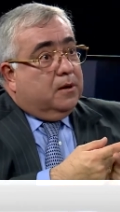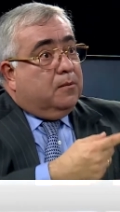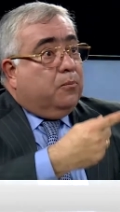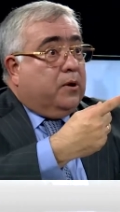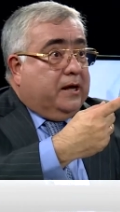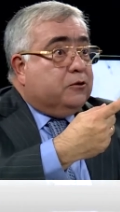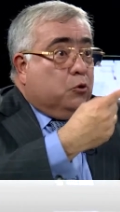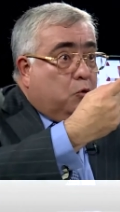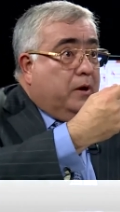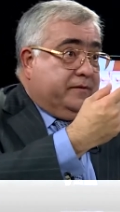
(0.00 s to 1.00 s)
porque
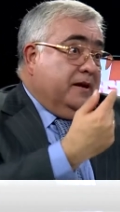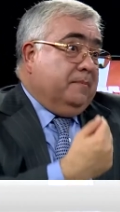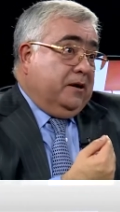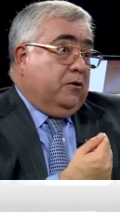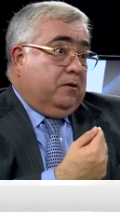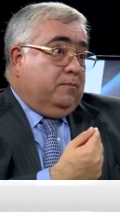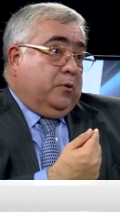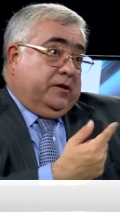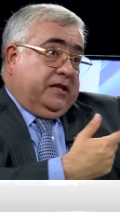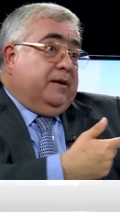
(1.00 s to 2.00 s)
tú estás mejor,
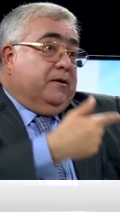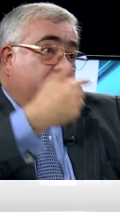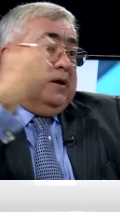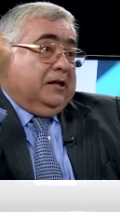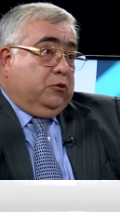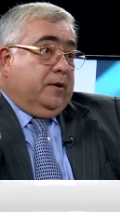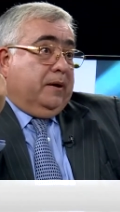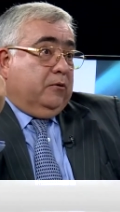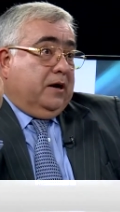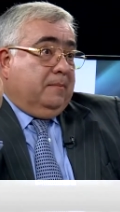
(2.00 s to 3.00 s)
porque te llevas un gato que
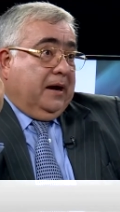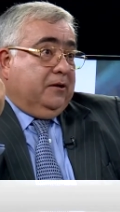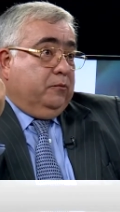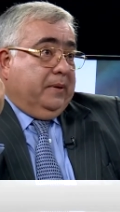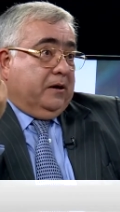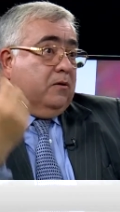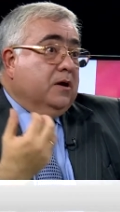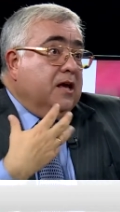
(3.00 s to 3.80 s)
valoras más que tu perro,